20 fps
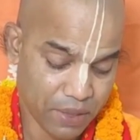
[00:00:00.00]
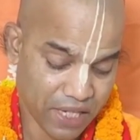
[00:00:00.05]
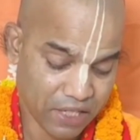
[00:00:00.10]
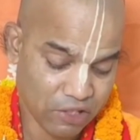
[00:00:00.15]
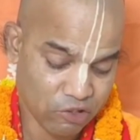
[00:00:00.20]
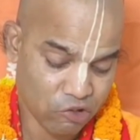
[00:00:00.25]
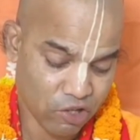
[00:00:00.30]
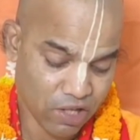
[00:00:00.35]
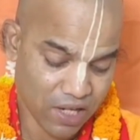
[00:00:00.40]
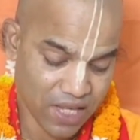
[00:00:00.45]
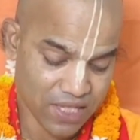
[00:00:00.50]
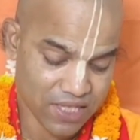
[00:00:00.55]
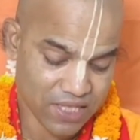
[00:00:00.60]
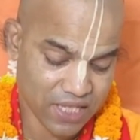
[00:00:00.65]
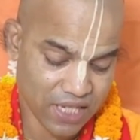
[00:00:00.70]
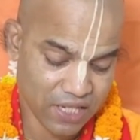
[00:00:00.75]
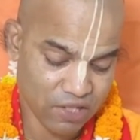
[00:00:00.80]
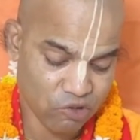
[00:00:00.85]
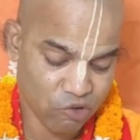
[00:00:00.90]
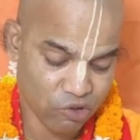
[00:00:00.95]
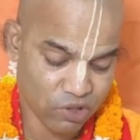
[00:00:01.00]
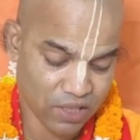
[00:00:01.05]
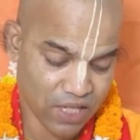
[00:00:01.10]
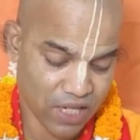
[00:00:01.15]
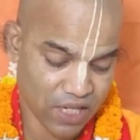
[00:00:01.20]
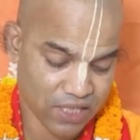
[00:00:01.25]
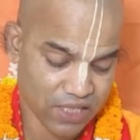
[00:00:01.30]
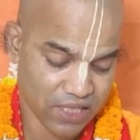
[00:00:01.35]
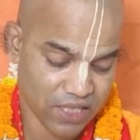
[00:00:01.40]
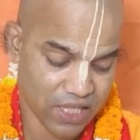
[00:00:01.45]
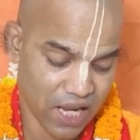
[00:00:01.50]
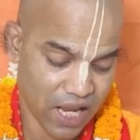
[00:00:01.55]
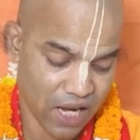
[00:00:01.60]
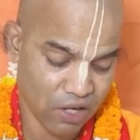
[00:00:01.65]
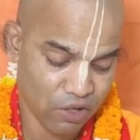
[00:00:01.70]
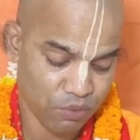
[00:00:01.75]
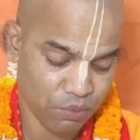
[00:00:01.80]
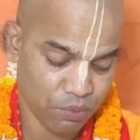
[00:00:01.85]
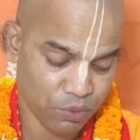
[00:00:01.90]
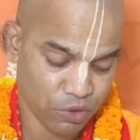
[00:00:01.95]
বৃক্ষরা সেই কন্যাটি
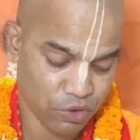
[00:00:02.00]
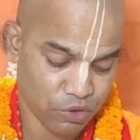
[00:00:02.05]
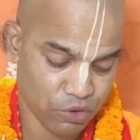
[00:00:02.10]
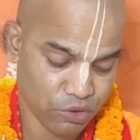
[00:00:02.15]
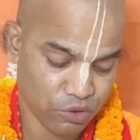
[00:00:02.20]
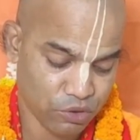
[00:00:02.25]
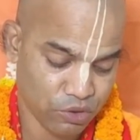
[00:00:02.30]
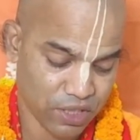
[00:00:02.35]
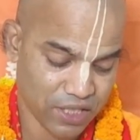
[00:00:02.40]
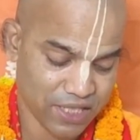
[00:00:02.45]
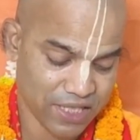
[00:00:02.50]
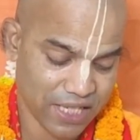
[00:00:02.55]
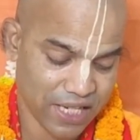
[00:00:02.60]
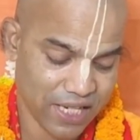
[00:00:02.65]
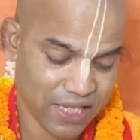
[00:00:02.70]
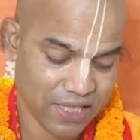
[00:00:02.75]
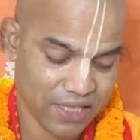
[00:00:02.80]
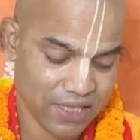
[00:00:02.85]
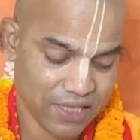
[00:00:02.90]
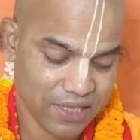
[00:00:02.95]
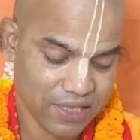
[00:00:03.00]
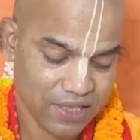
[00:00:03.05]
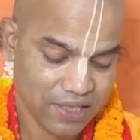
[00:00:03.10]
লালন পোষণ করেছিলেন